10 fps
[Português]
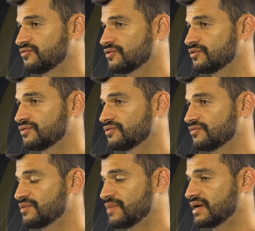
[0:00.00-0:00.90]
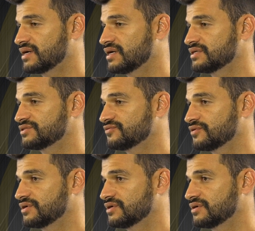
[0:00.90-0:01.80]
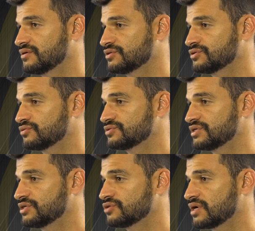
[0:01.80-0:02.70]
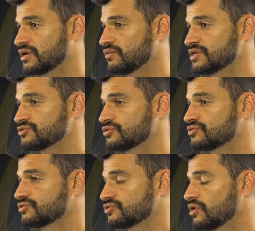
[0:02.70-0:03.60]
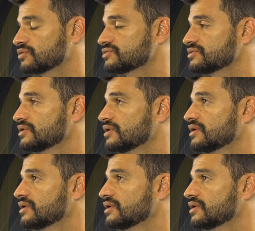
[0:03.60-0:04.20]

foi, foi marcante, foi onde eu consegui jogar quase todos os jogos,